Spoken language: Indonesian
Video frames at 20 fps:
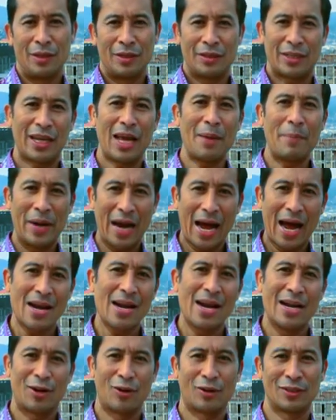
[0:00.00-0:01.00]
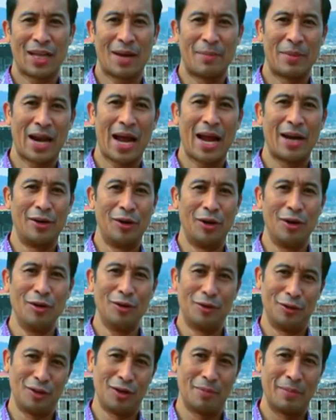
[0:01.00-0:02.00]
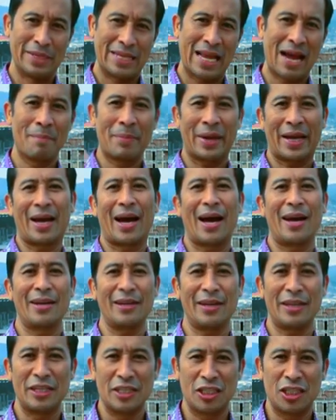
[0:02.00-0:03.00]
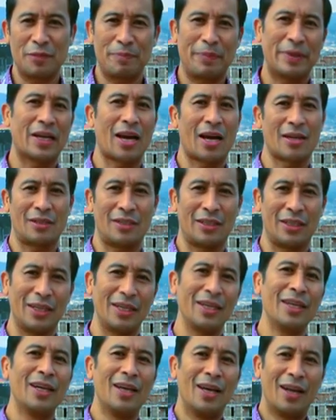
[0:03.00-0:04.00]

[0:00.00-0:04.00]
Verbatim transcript: Saya berada di kota Manado untuk menyampaikan inspirasi